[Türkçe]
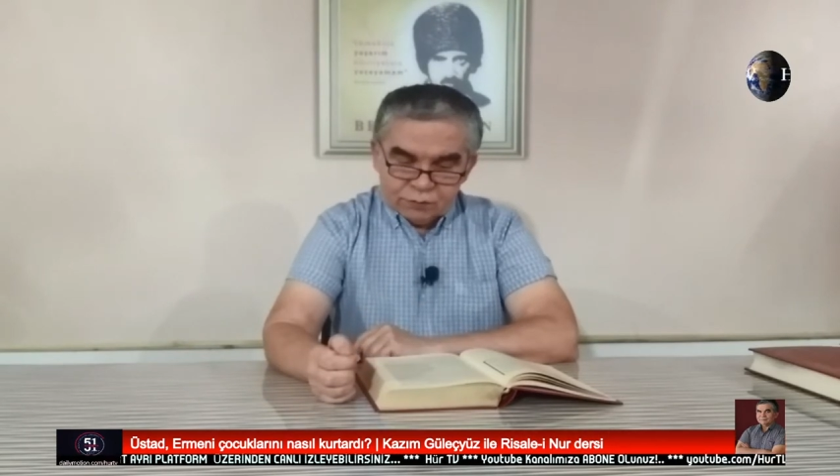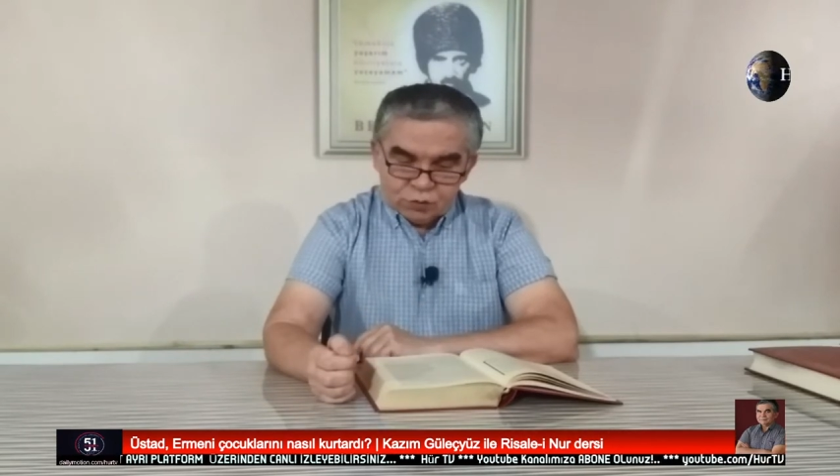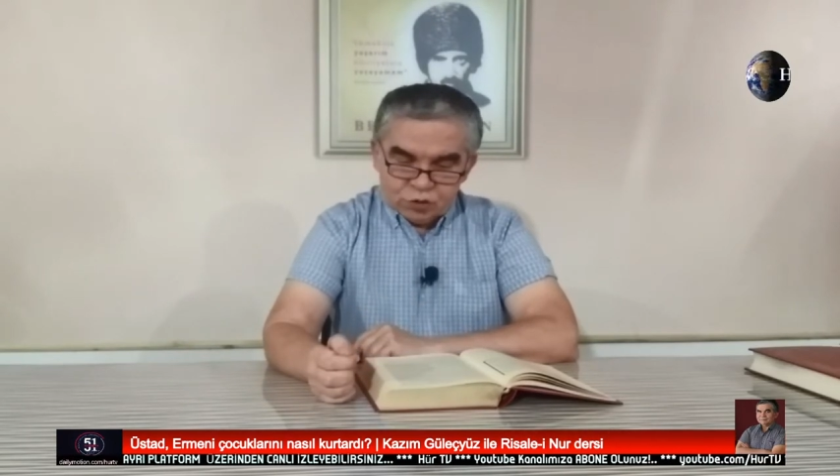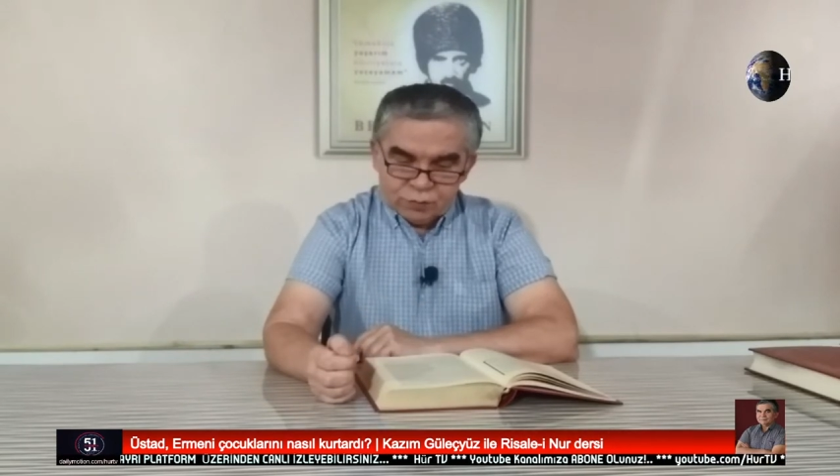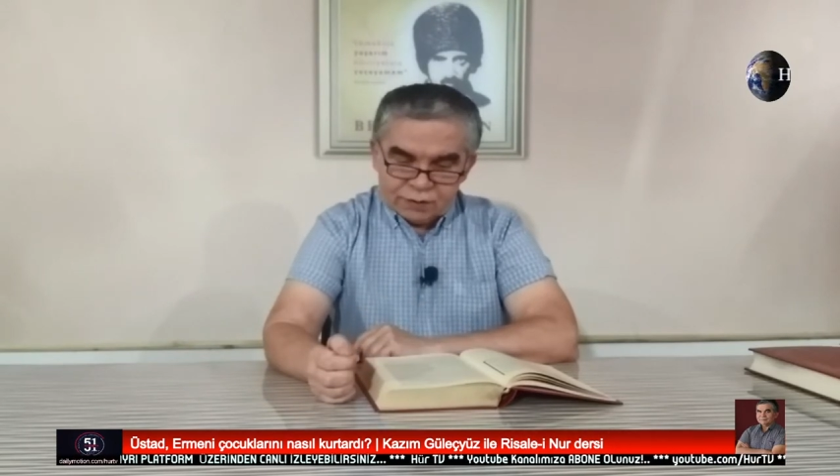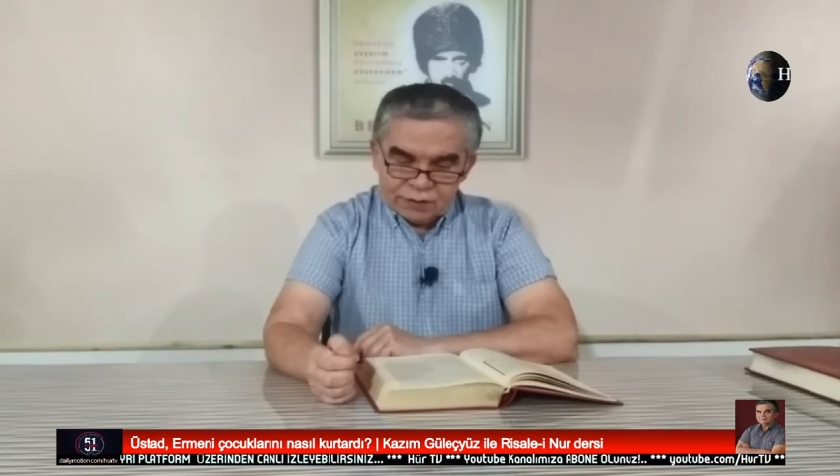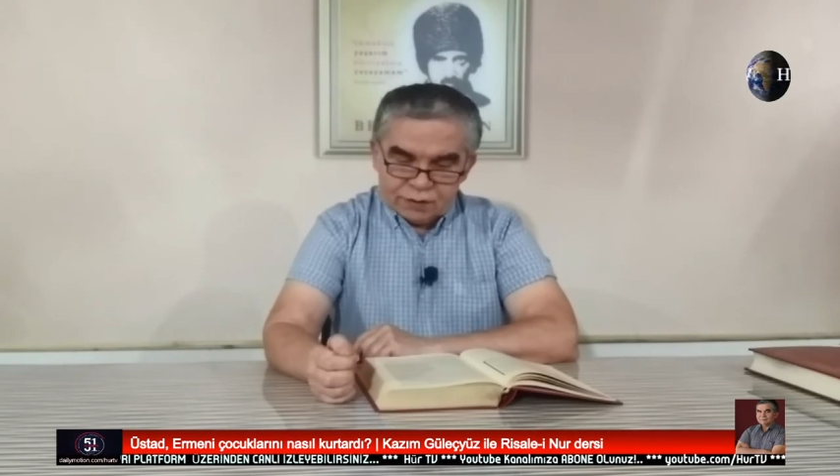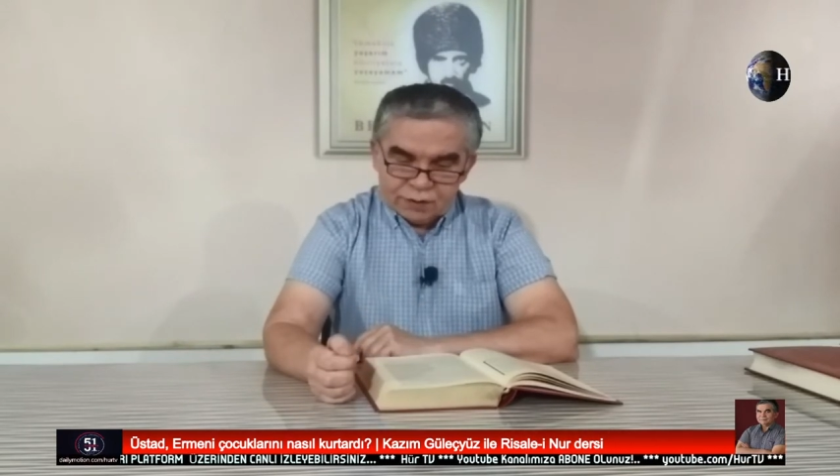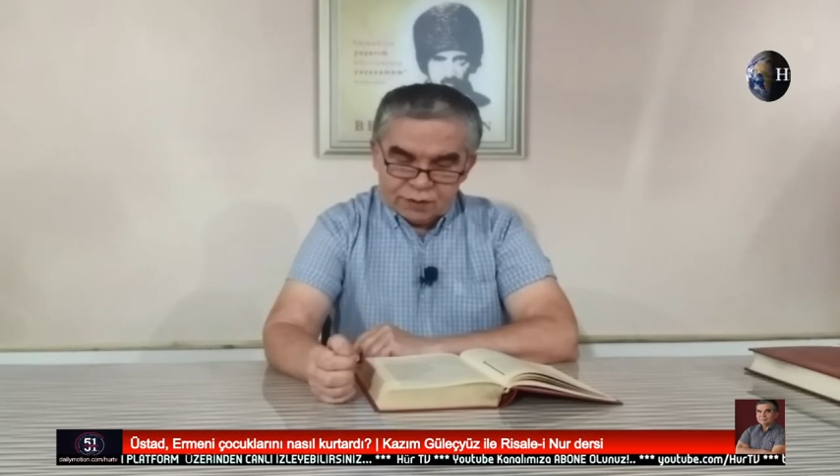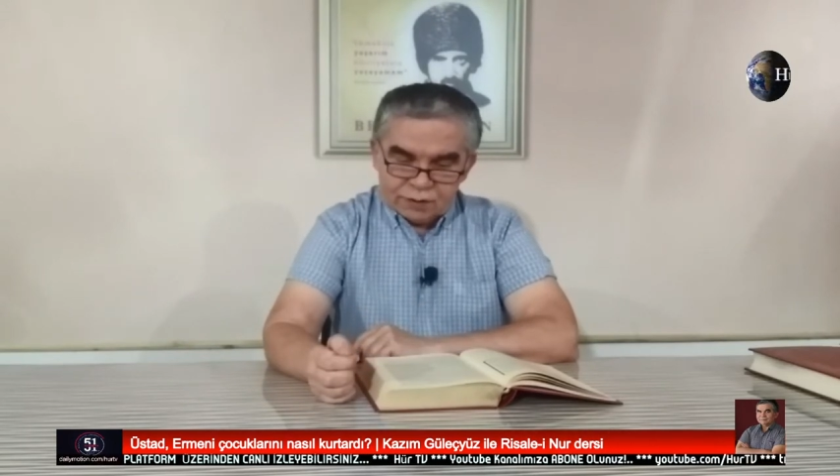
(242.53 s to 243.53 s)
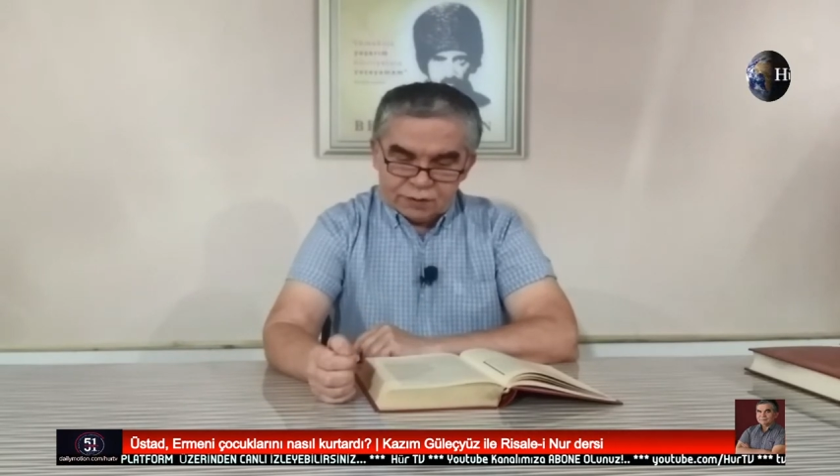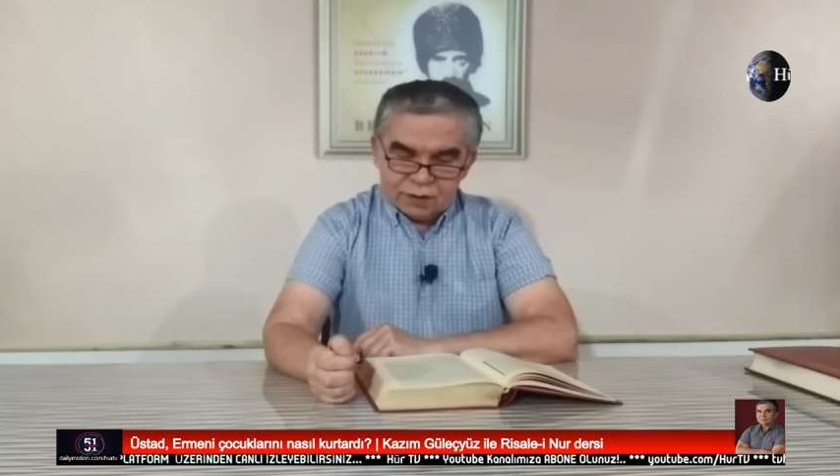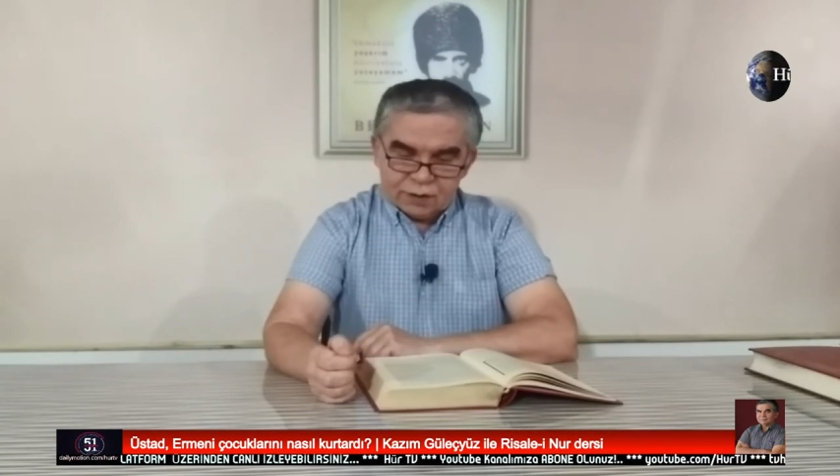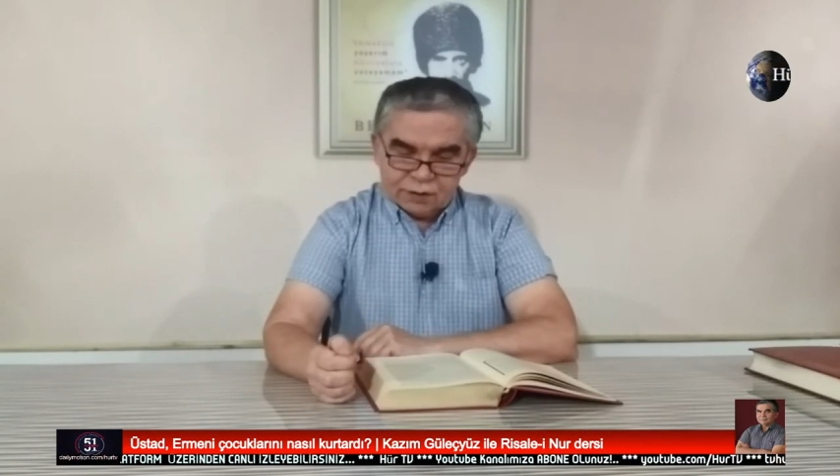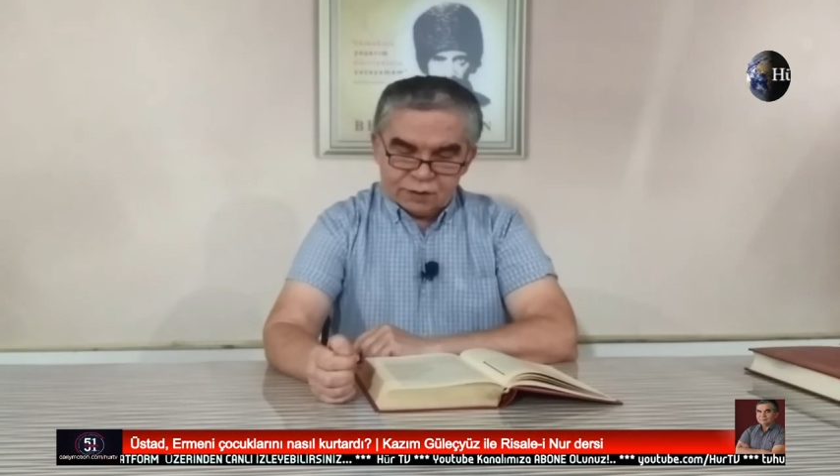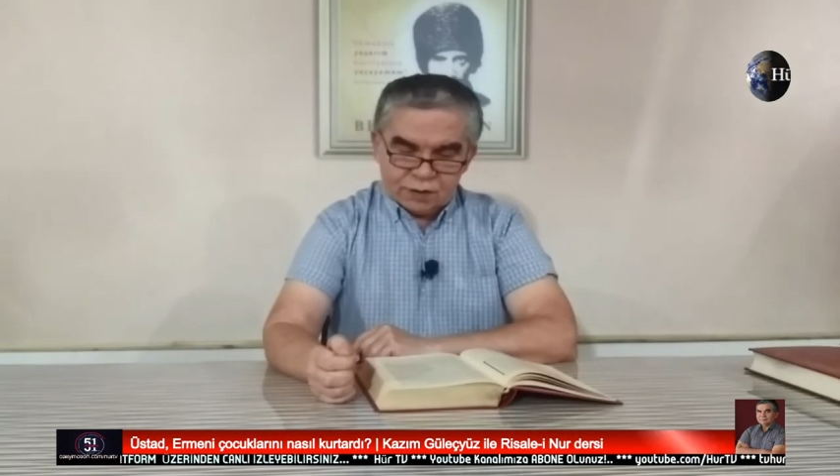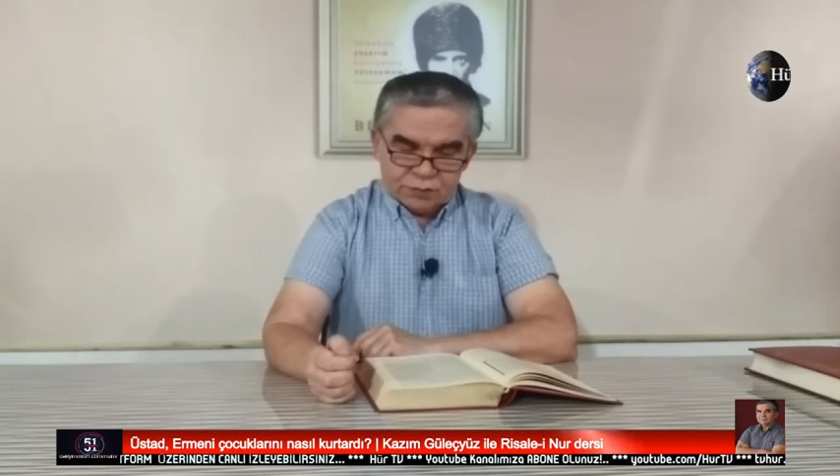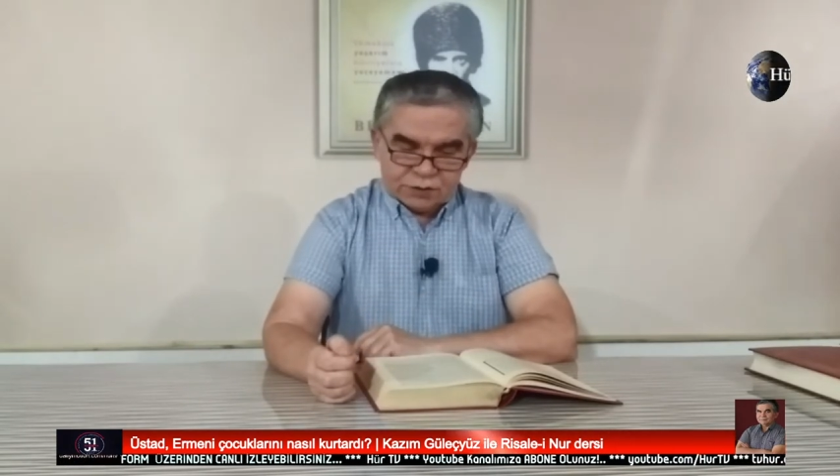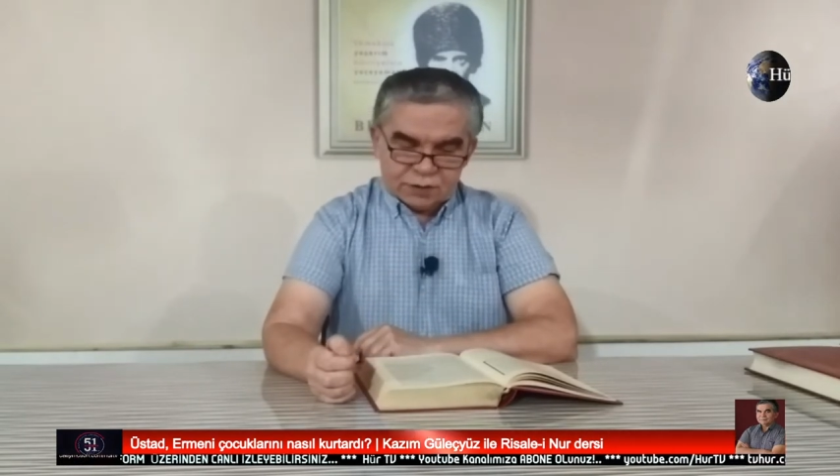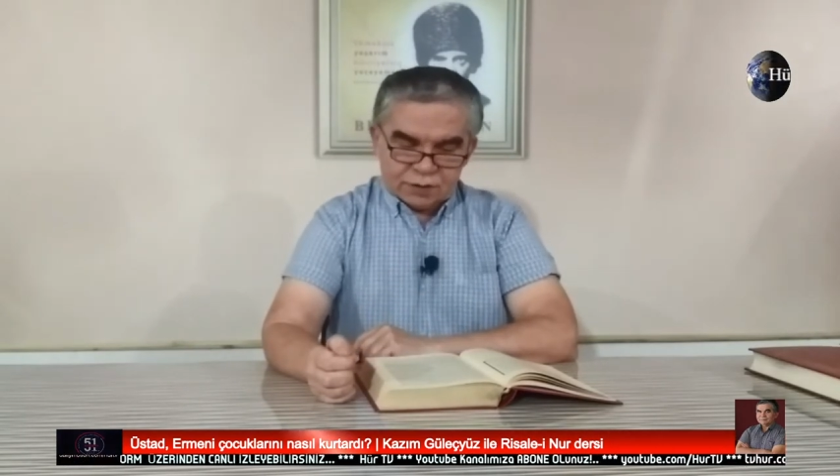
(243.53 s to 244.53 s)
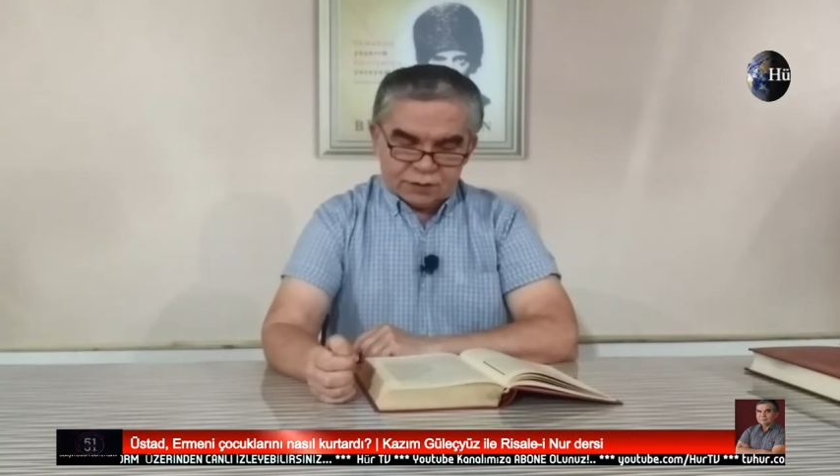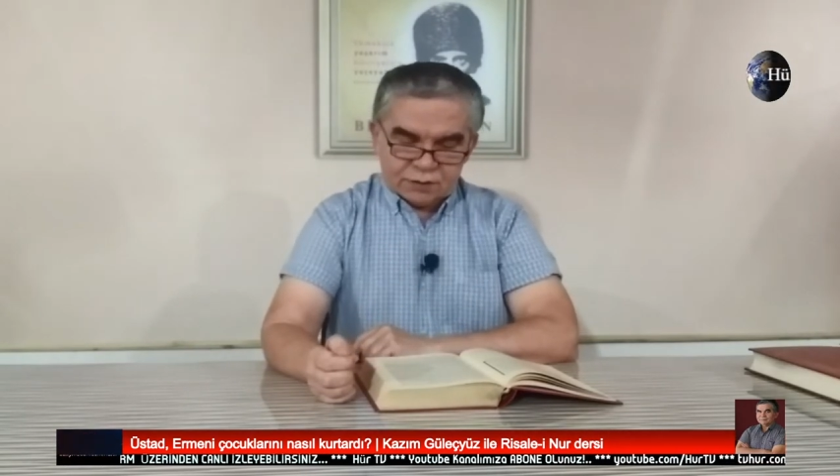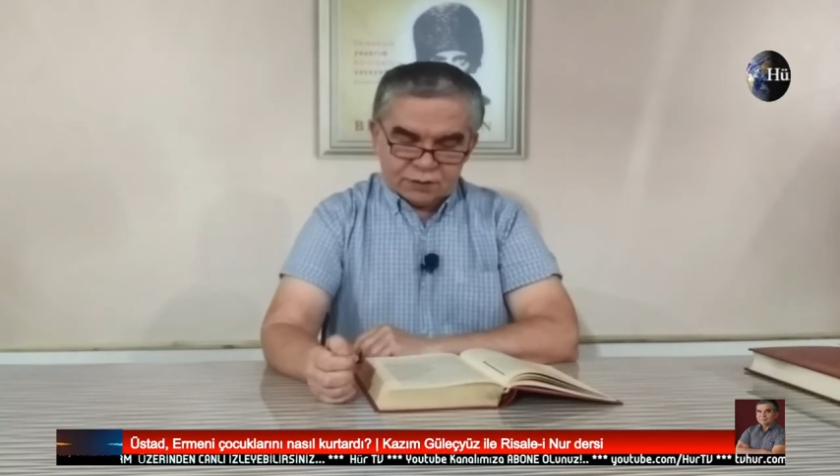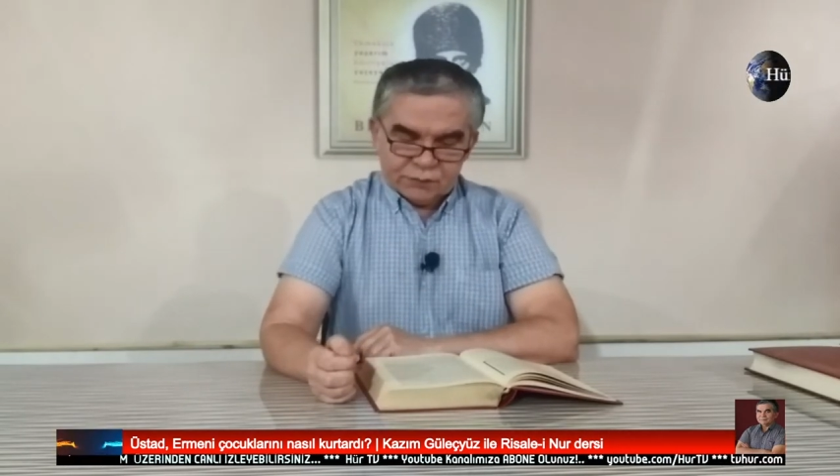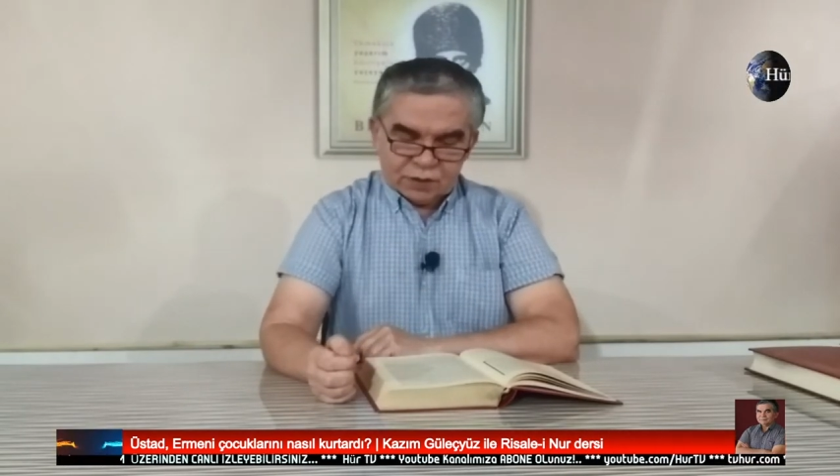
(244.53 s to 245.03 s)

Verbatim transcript: Müslümanların ahlakına hayran kalmışlardı.